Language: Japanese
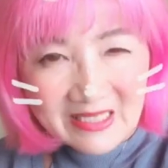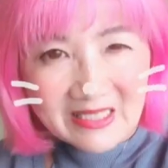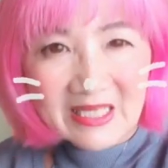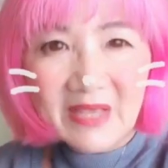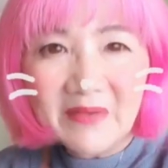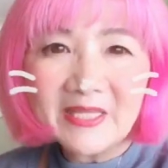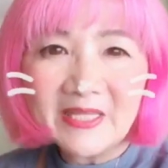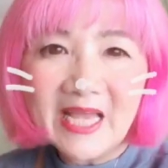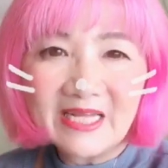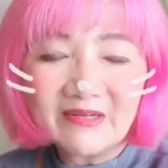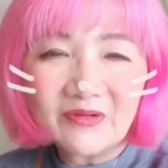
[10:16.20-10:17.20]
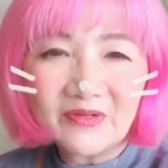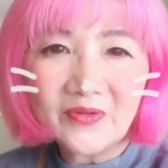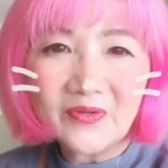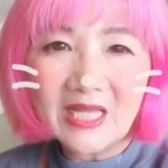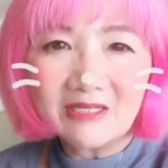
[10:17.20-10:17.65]
現場で会えることを
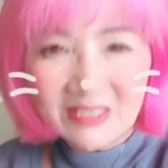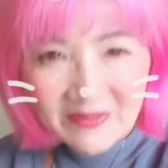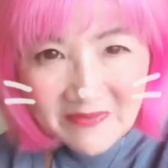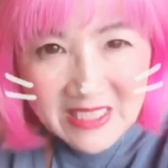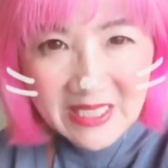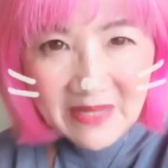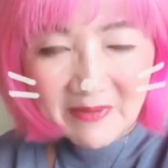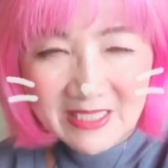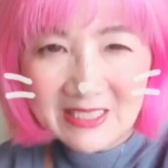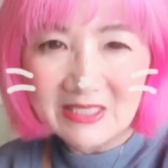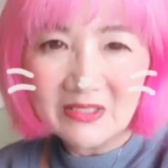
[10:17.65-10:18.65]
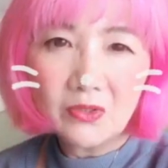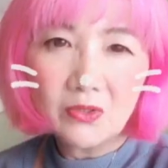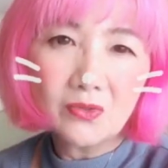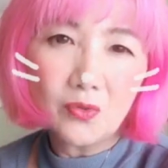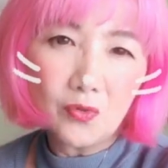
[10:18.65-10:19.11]
楽しみにしてます
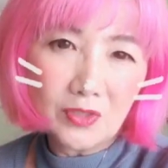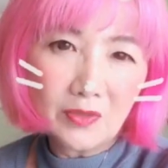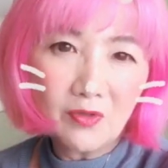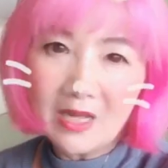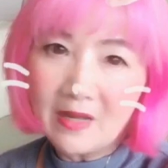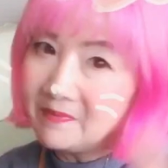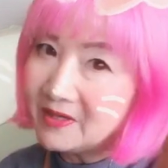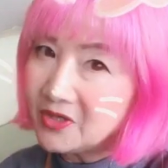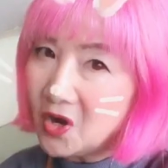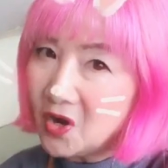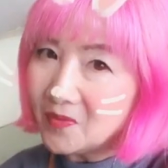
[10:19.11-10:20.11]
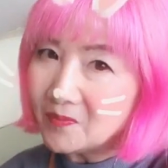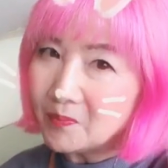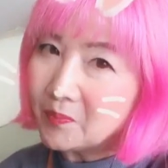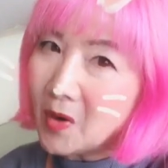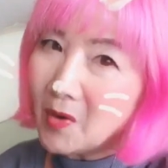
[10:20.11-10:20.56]
大きも頑張るよ
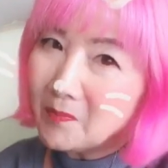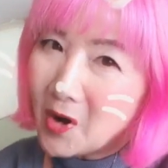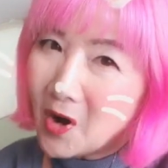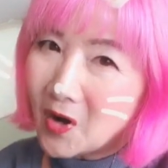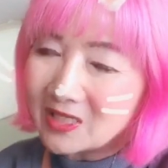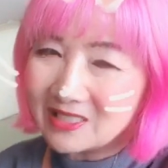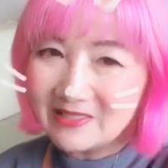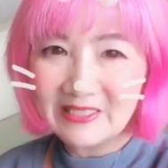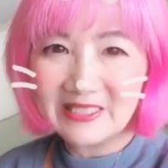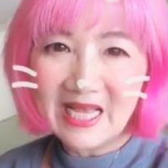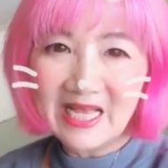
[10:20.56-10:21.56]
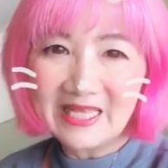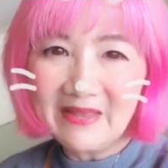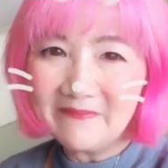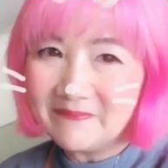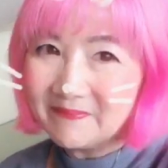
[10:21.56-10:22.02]
ポンポコじゃあね
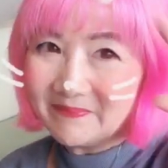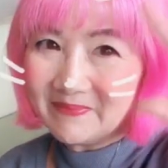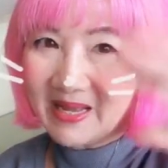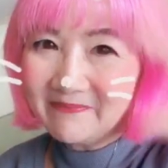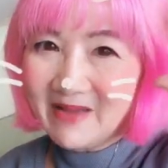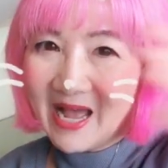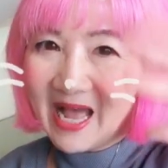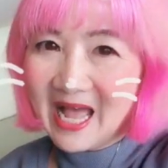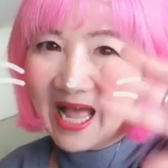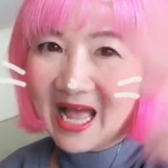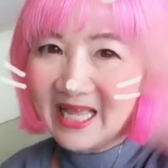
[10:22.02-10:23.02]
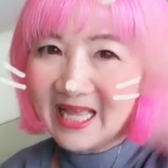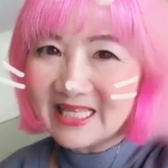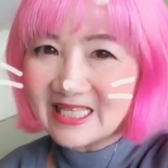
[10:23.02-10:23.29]
バイバーイ